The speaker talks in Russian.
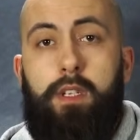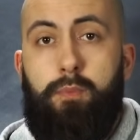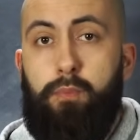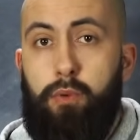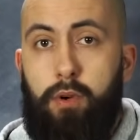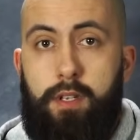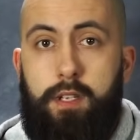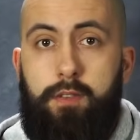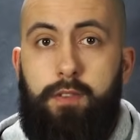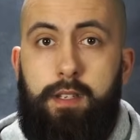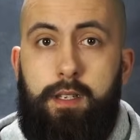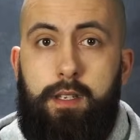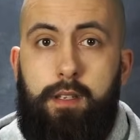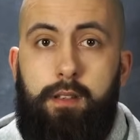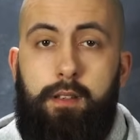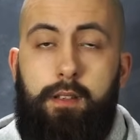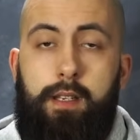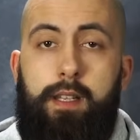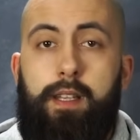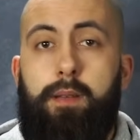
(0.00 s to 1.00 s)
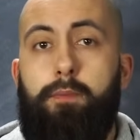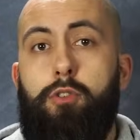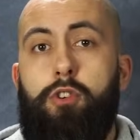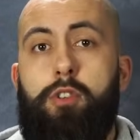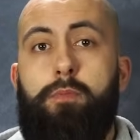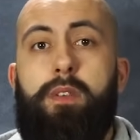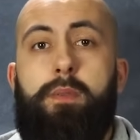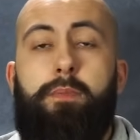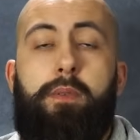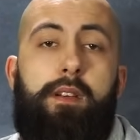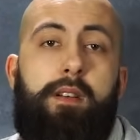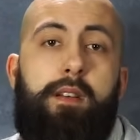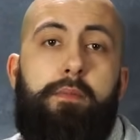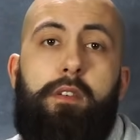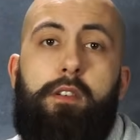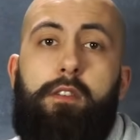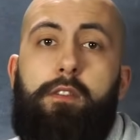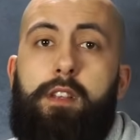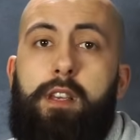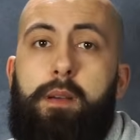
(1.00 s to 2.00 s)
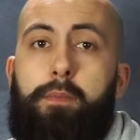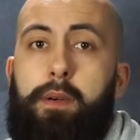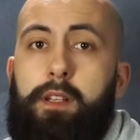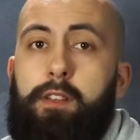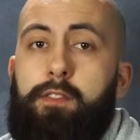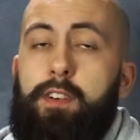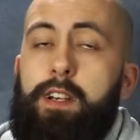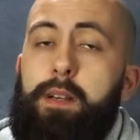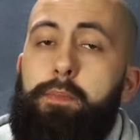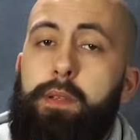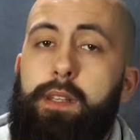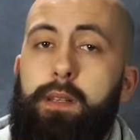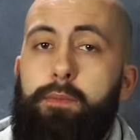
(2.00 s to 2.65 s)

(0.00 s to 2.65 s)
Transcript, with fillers: использовать. Это может быть программирование под веб,